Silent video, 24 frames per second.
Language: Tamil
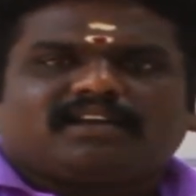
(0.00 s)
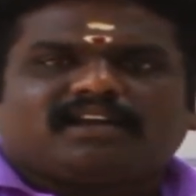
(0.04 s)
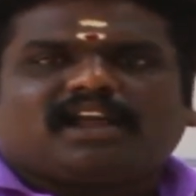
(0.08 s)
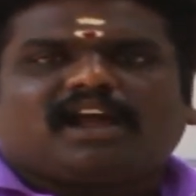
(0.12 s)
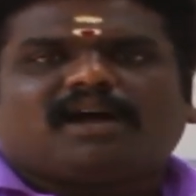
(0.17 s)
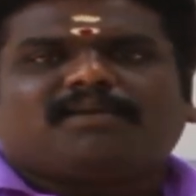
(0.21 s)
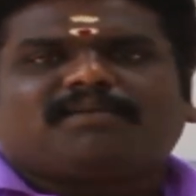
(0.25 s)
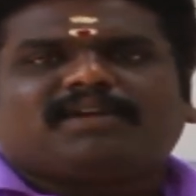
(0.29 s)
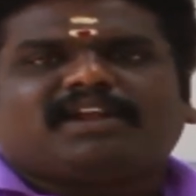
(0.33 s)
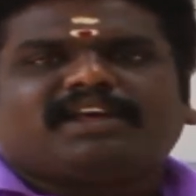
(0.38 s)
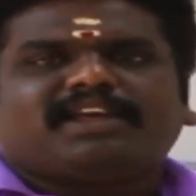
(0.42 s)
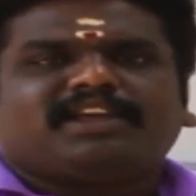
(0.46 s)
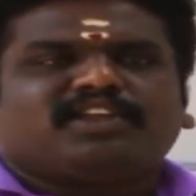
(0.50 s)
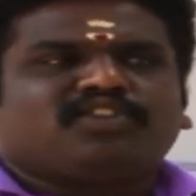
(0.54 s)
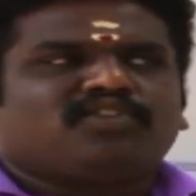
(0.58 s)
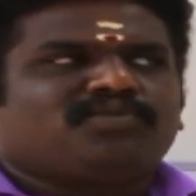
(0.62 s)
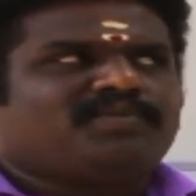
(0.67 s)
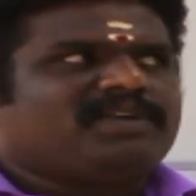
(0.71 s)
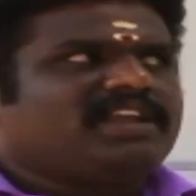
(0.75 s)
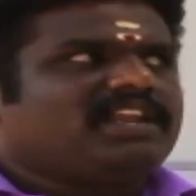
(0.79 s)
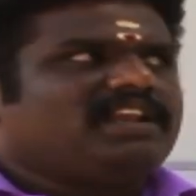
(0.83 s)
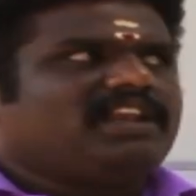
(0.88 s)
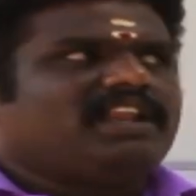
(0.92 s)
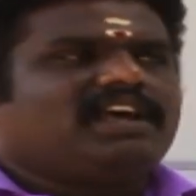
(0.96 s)
காமனாக
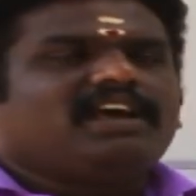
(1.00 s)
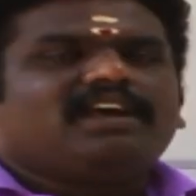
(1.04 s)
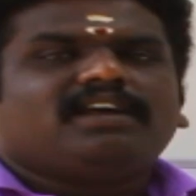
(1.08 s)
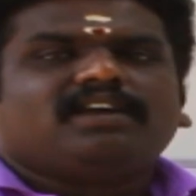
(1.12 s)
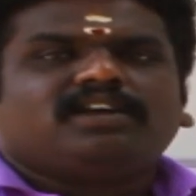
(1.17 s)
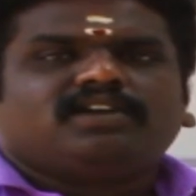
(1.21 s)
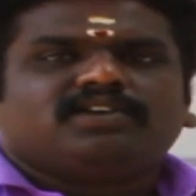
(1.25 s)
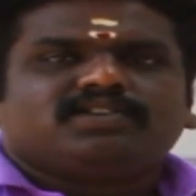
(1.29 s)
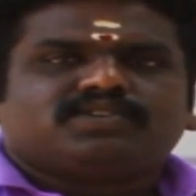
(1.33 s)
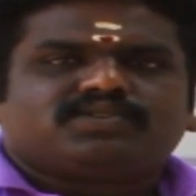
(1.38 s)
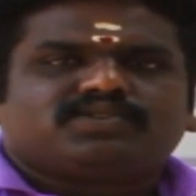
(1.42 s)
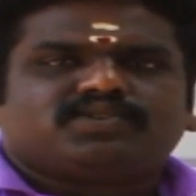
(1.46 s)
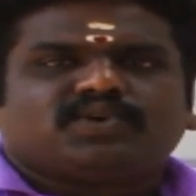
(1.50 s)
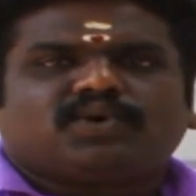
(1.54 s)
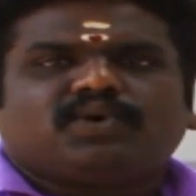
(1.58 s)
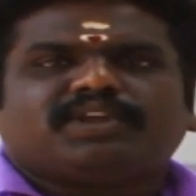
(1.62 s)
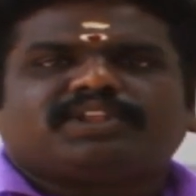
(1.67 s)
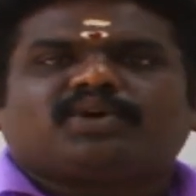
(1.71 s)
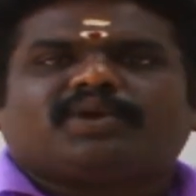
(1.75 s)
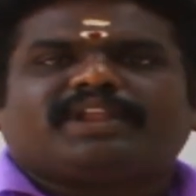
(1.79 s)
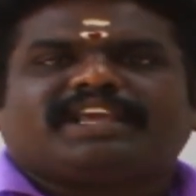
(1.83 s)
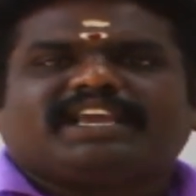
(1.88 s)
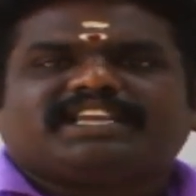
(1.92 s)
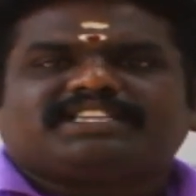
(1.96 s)
எதுவுமே இல்லை ஸோ
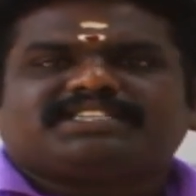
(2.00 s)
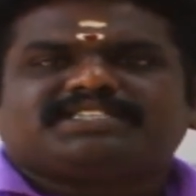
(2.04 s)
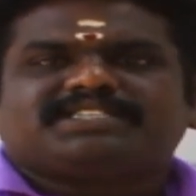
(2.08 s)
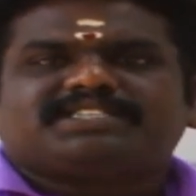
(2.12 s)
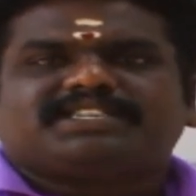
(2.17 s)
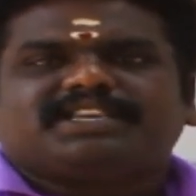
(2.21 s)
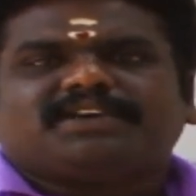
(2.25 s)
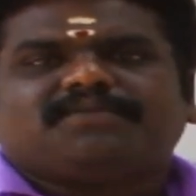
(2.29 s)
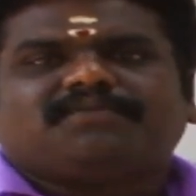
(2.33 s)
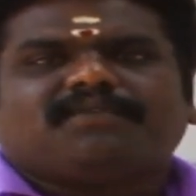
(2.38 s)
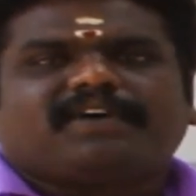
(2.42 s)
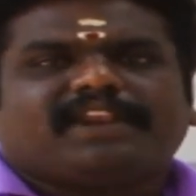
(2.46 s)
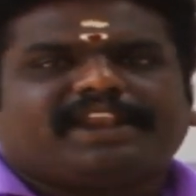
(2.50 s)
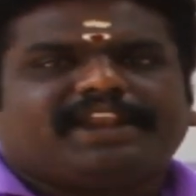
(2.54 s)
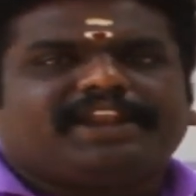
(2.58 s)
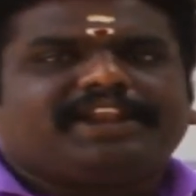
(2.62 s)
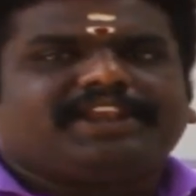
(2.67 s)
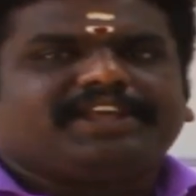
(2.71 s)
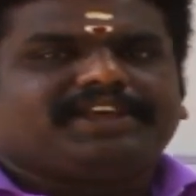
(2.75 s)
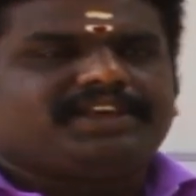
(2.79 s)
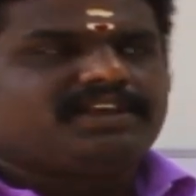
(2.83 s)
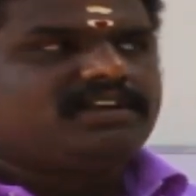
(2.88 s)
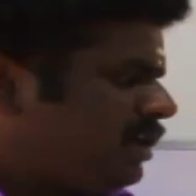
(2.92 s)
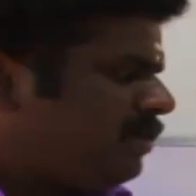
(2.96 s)
இதோட ஹெச்எஸ்எஃப்
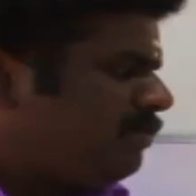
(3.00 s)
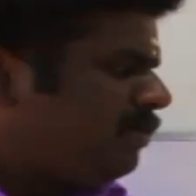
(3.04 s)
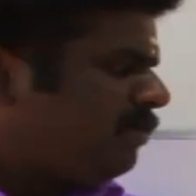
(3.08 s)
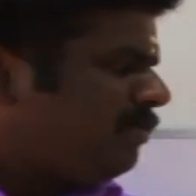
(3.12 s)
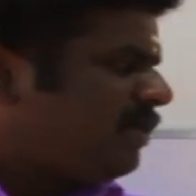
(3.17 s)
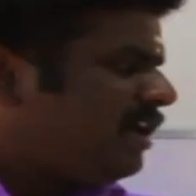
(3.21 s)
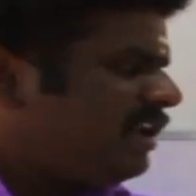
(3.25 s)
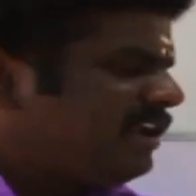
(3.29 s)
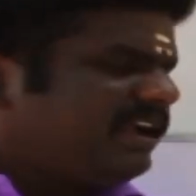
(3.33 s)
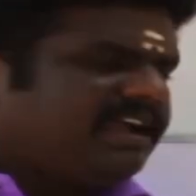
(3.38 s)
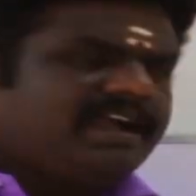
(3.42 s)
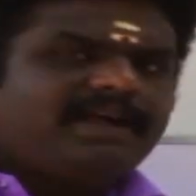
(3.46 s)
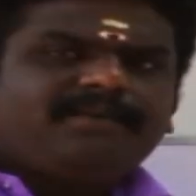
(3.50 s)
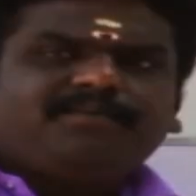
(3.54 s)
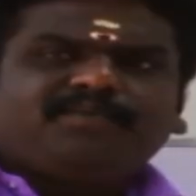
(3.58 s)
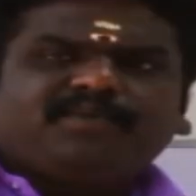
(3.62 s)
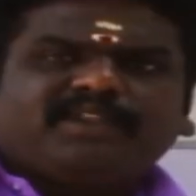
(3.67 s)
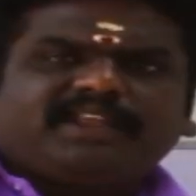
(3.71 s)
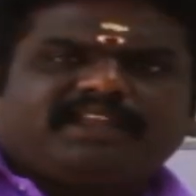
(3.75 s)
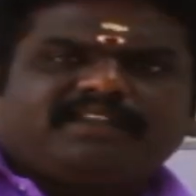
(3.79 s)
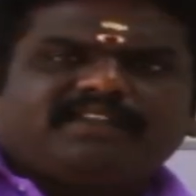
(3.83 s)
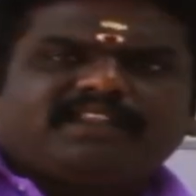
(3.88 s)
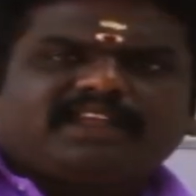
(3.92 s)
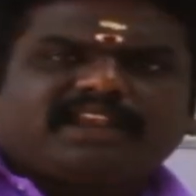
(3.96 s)
ரெண்டு இப்போ பாருங்கள்
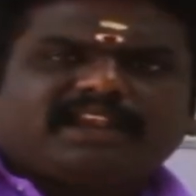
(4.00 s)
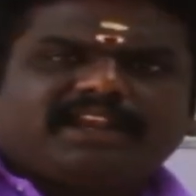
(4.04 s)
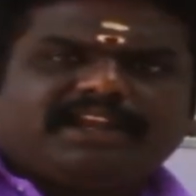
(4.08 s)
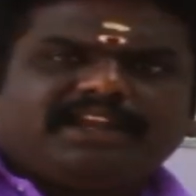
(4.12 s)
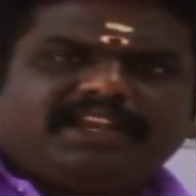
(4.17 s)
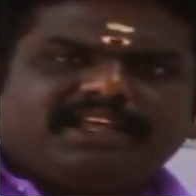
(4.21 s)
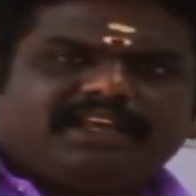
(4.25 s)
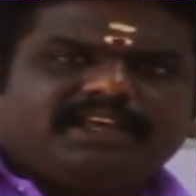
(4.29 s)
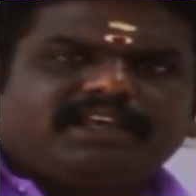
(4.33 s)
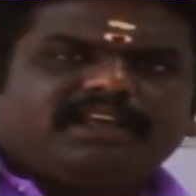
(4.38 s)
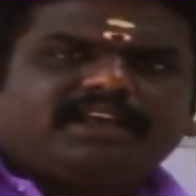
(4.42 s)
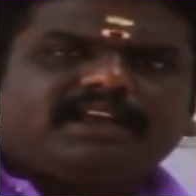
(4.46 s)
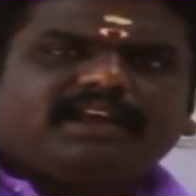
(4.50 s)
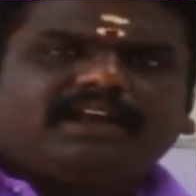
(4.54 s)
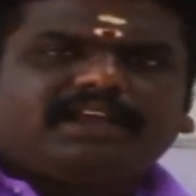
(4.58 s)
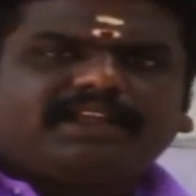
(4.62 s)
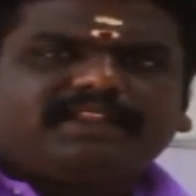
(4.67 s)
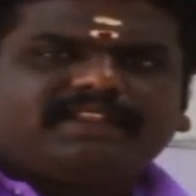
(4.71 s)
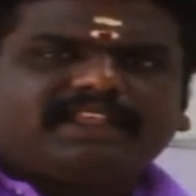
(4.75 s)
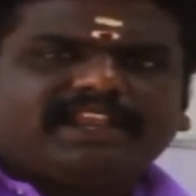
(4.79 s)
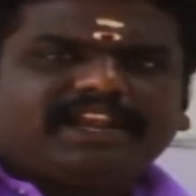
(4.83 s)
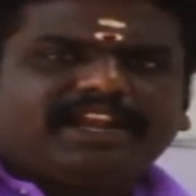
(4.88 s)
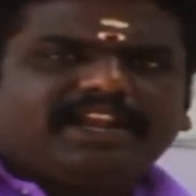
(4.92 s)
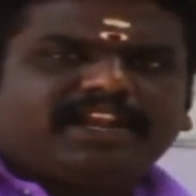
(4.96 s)
இந்த ரெண்டு
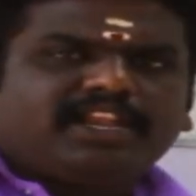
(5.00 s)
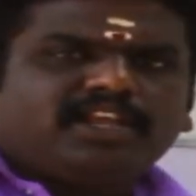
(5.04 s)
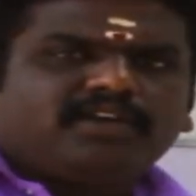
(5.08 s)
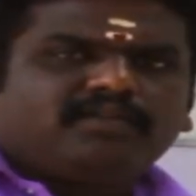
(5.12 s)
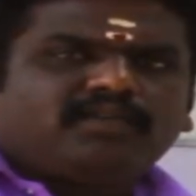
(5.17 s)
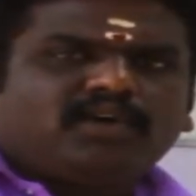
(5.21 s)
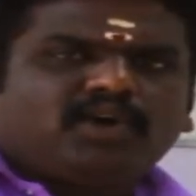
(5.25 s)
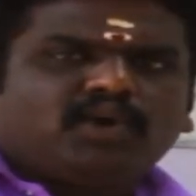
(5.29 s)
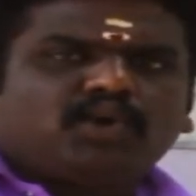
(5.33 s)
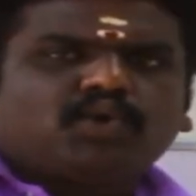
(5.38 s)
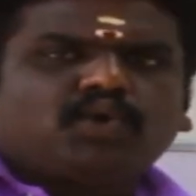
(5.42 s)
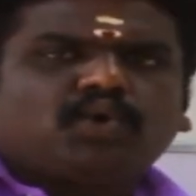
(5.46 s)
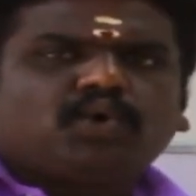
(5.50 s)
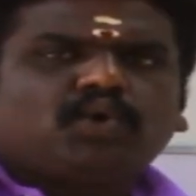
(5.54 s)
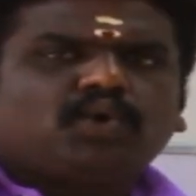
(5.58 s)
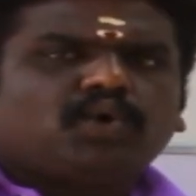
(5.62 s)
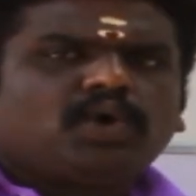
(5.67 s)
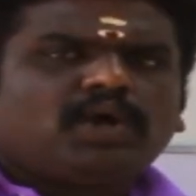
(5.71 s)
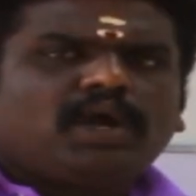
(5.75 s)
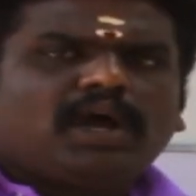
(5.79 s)
இந்த ரெண்டையும் வகுக்கும்